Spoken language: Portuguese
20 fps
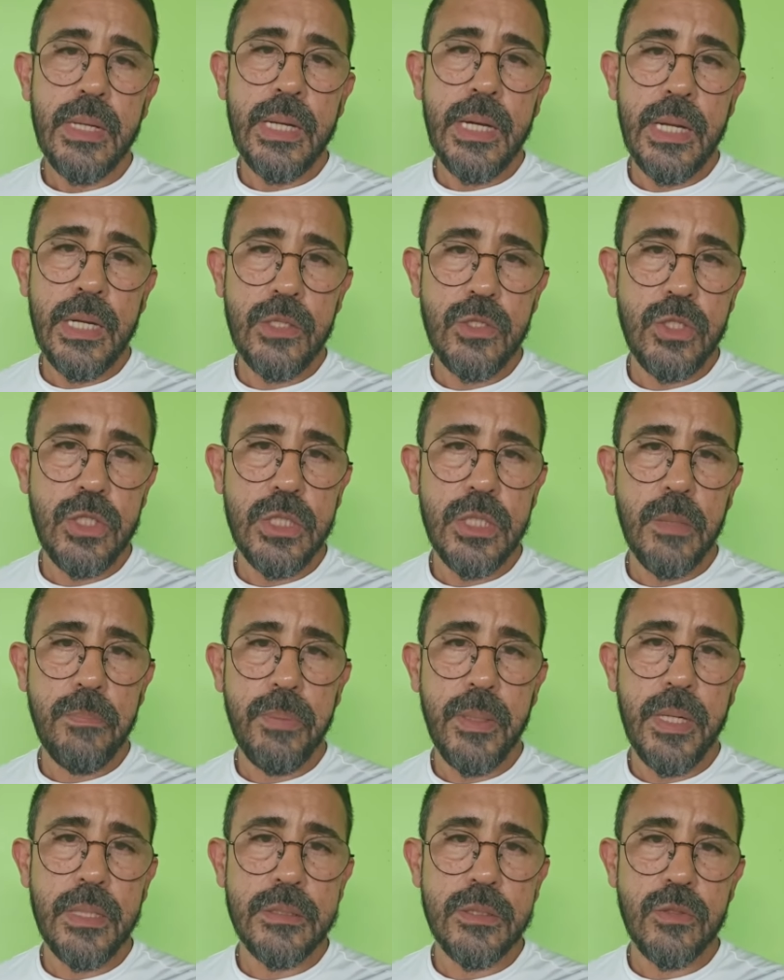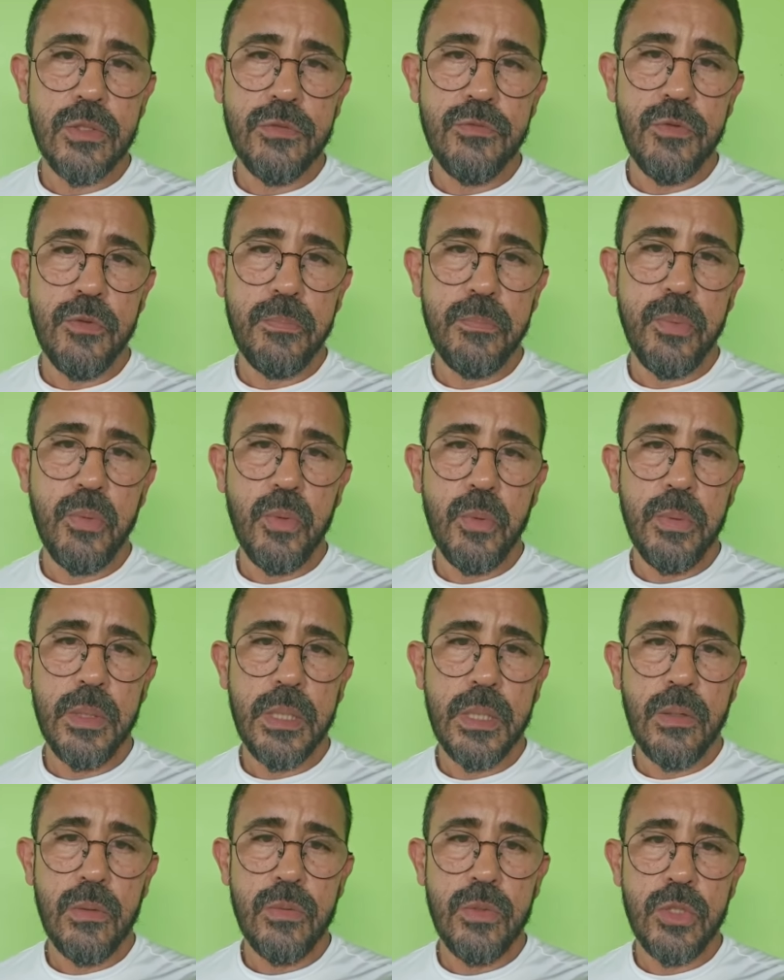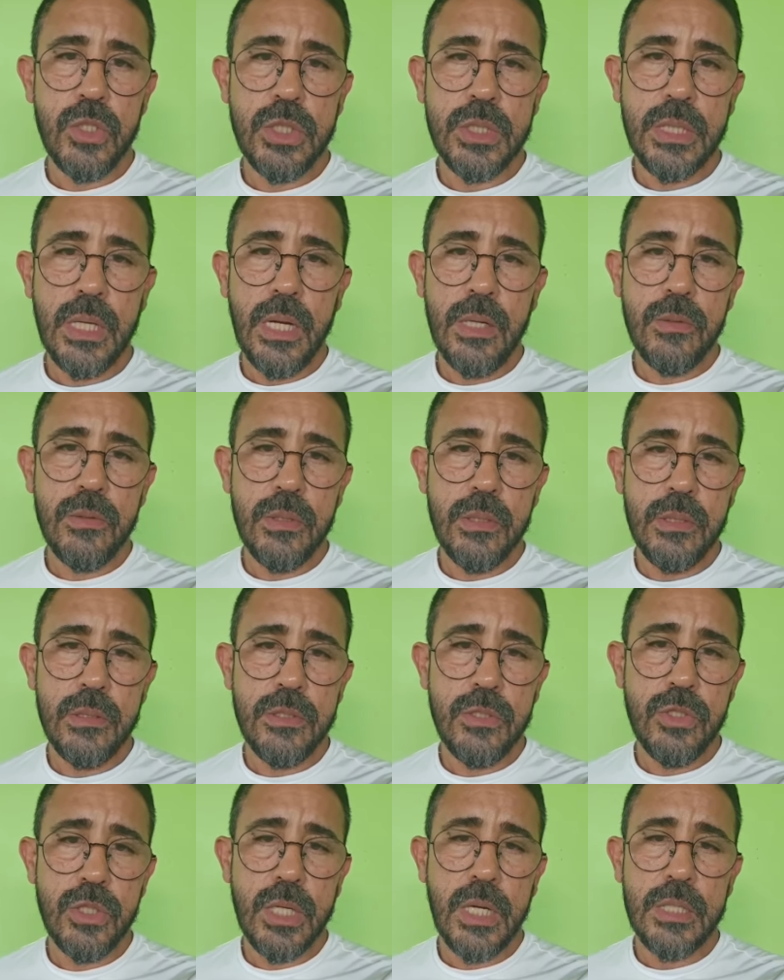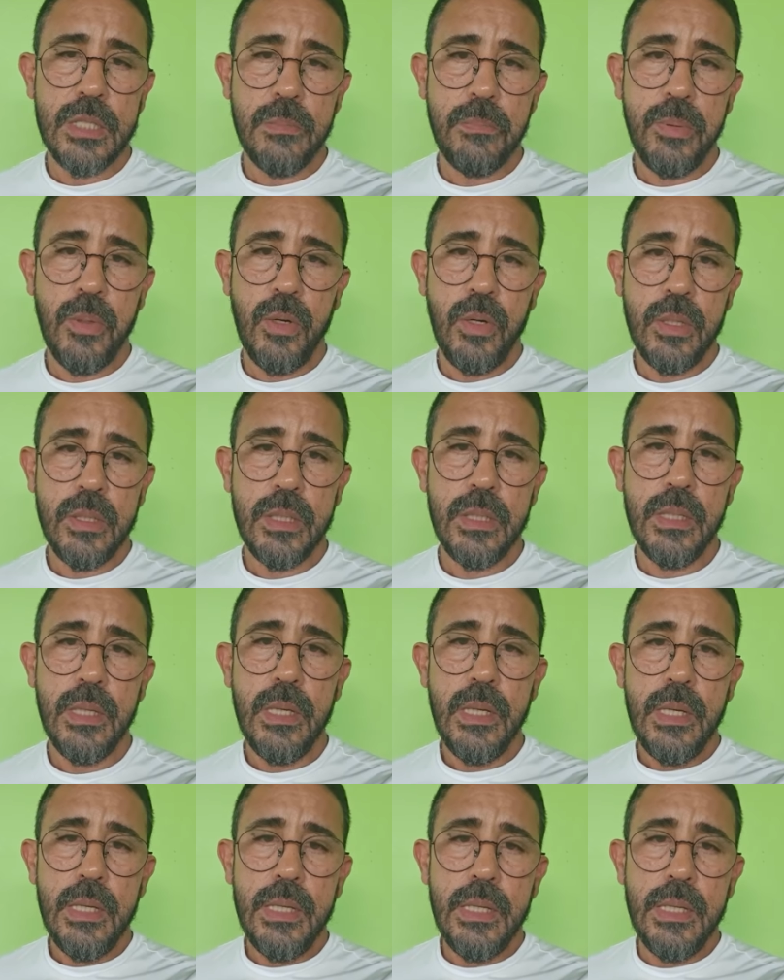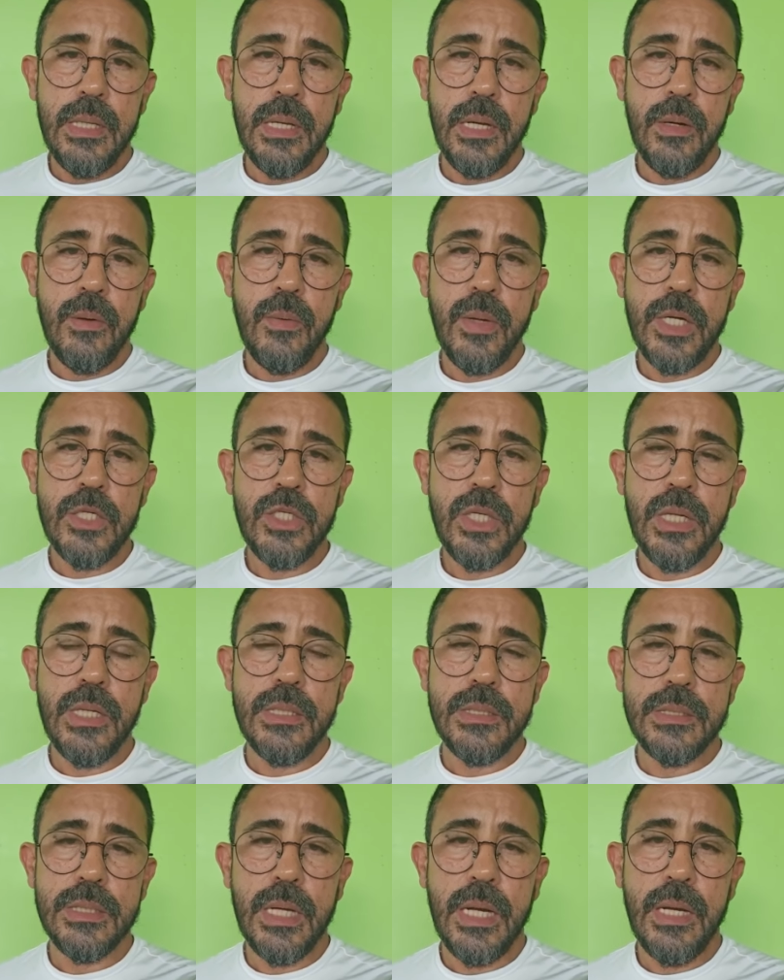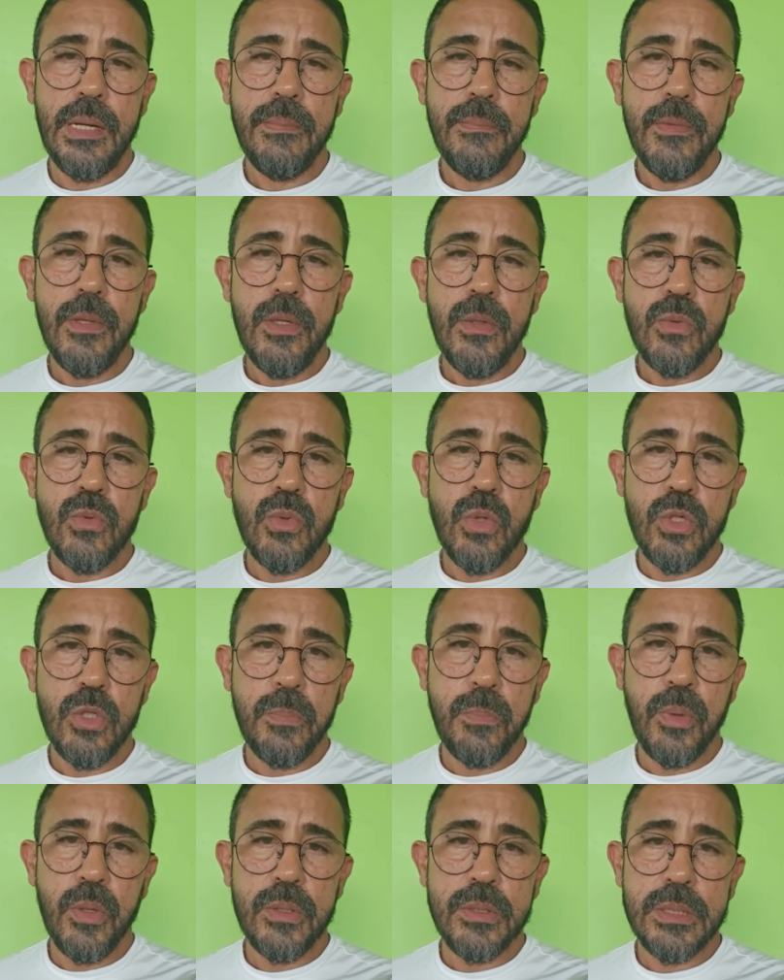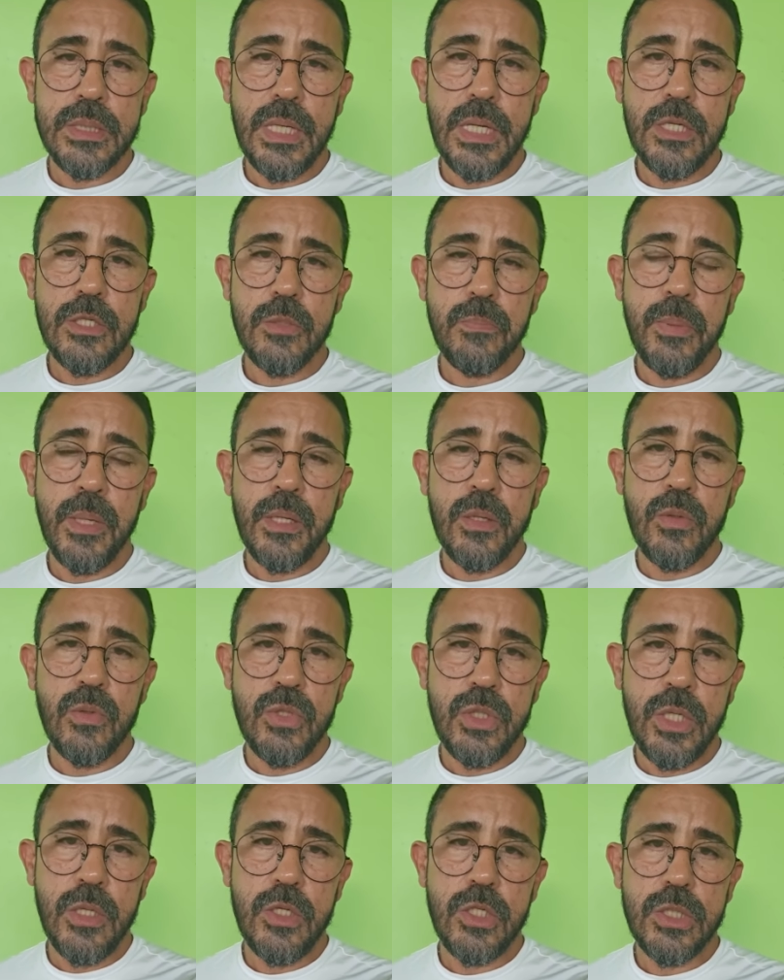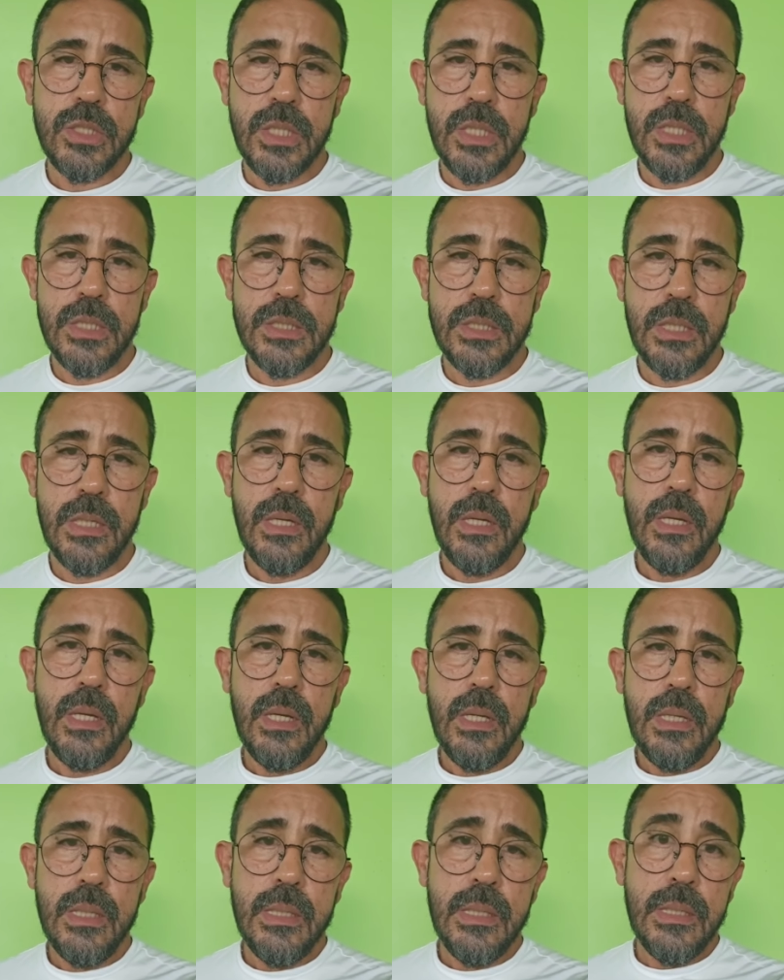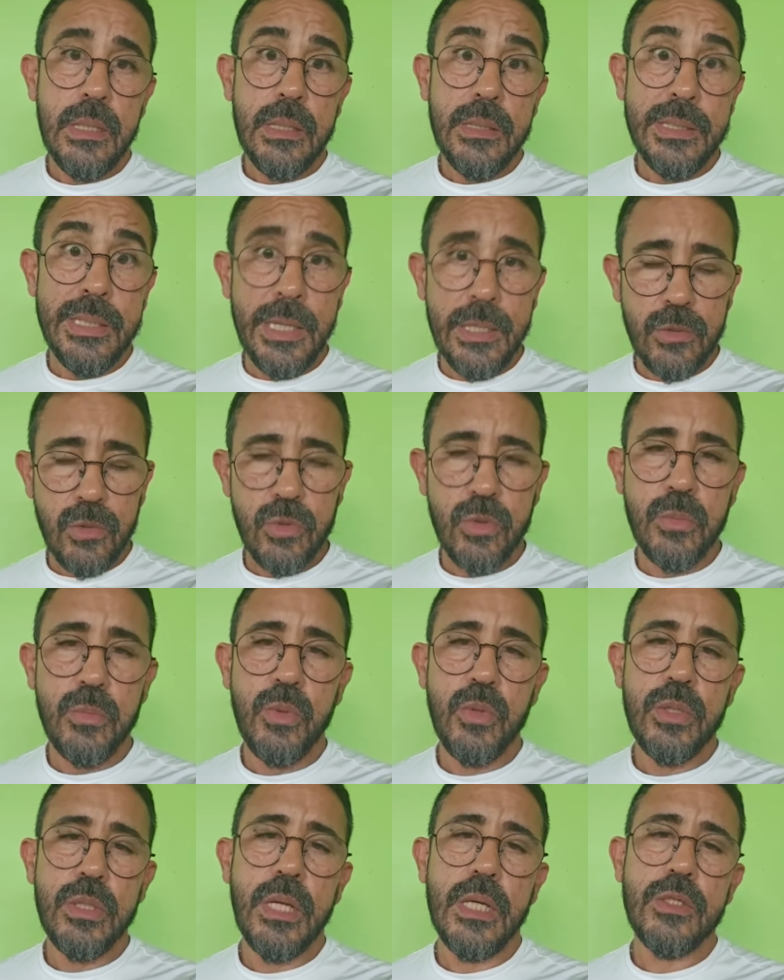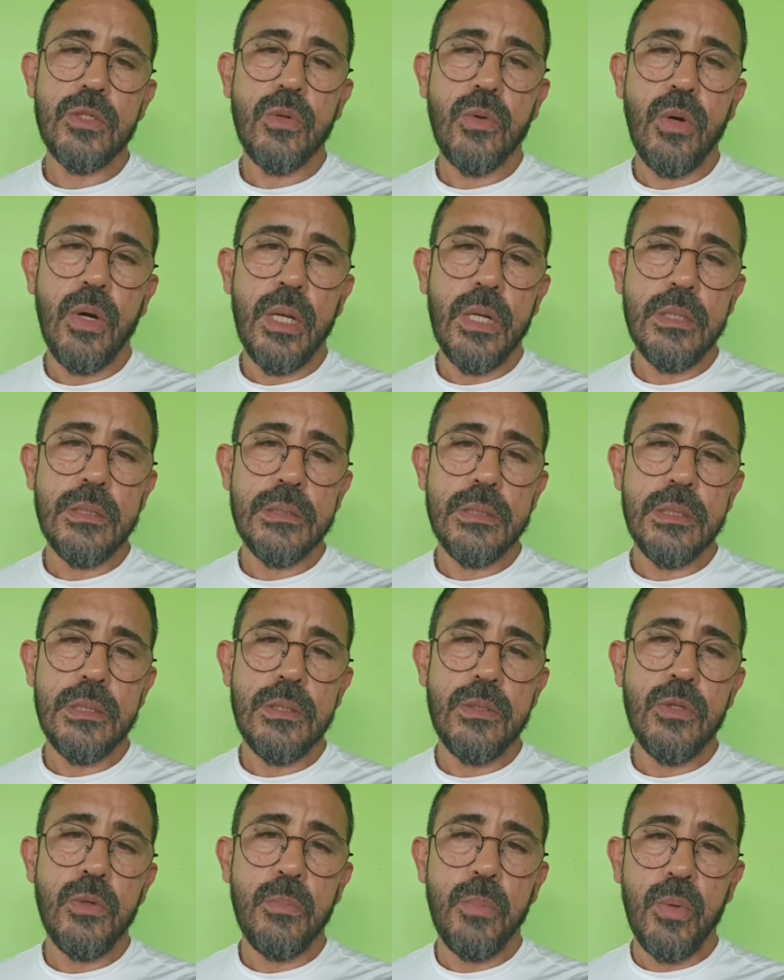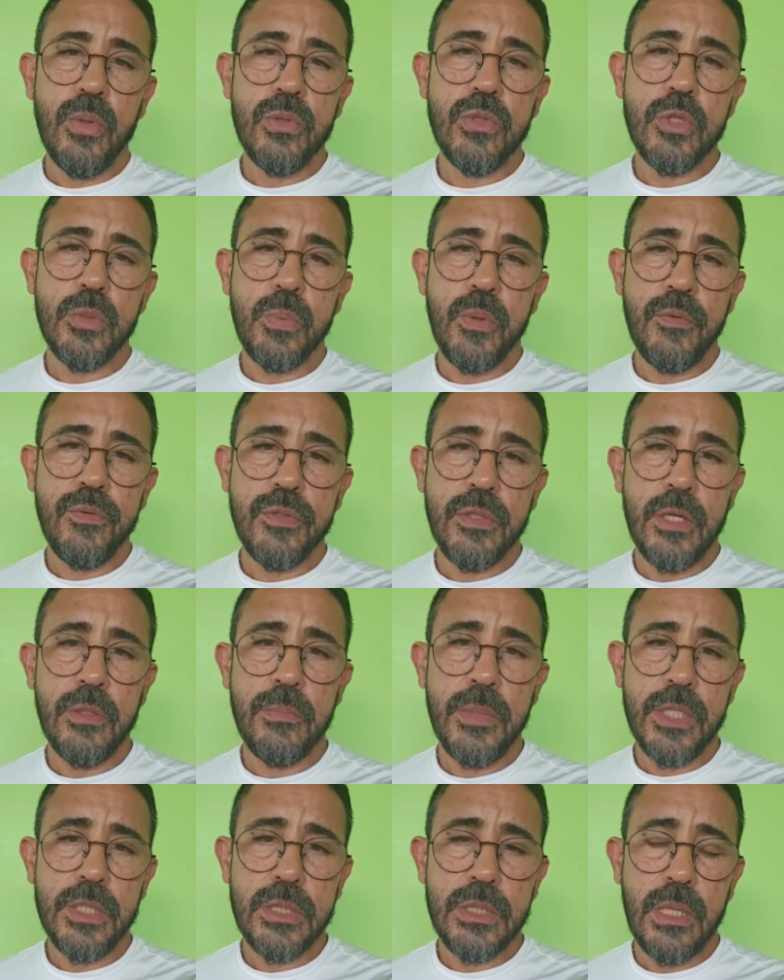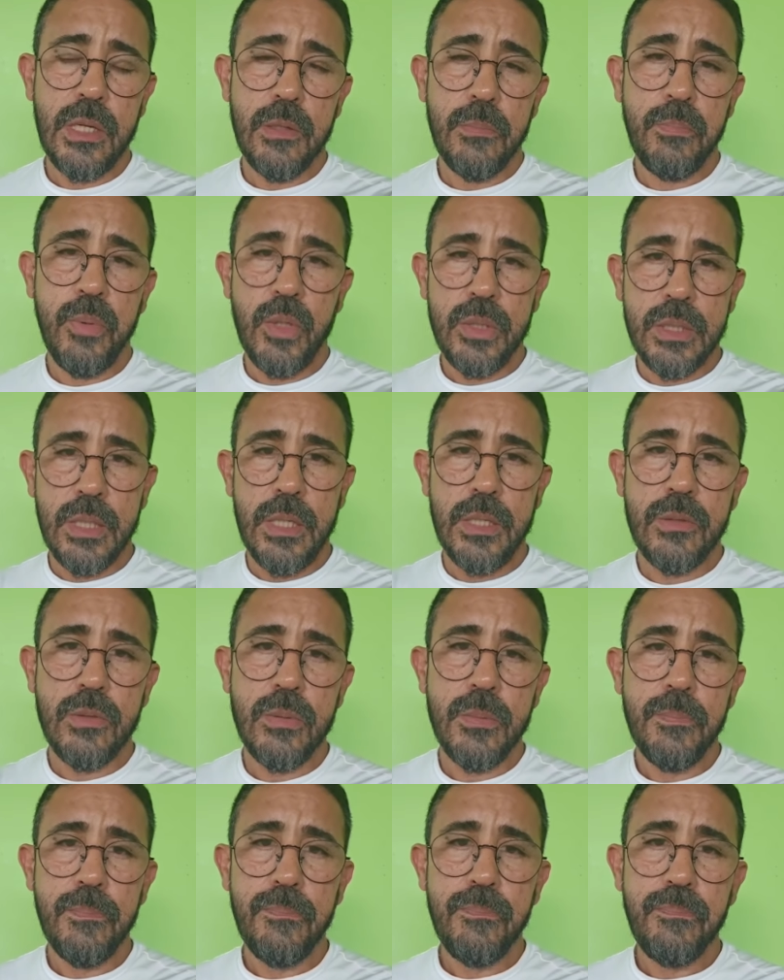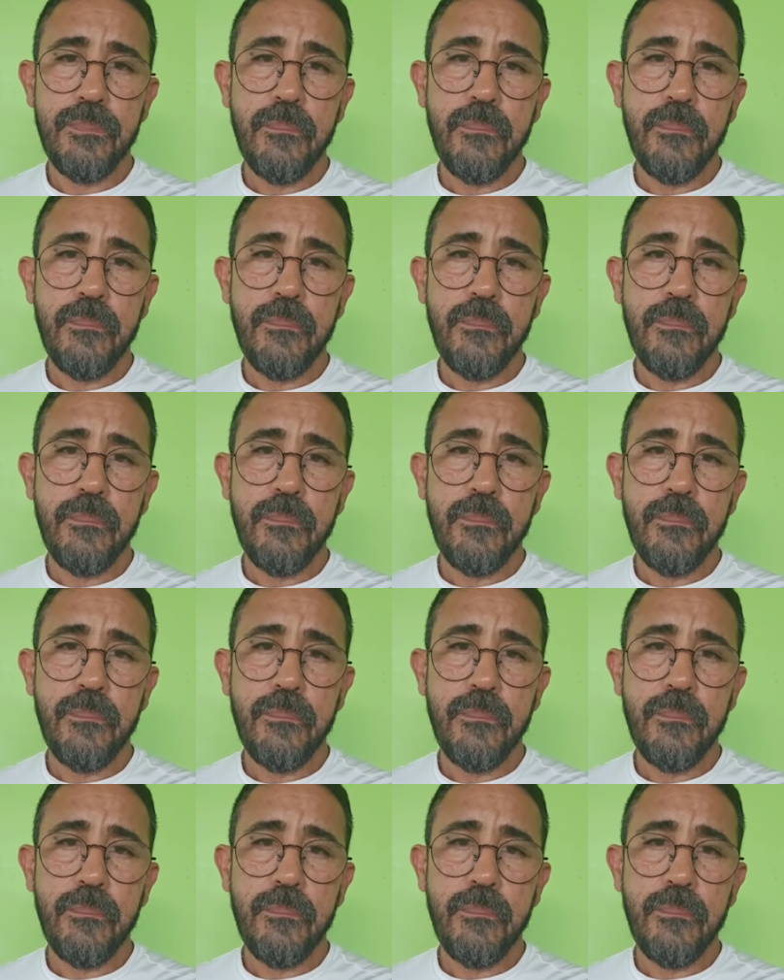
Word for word: garantida pela ação civil pública, onde o Estado e o Sindicato PEOC irão agilizar todo o processo para que o dinheiro esteja dentro do muro das escolas e no bolso dos profissionais de magistério. Portanto,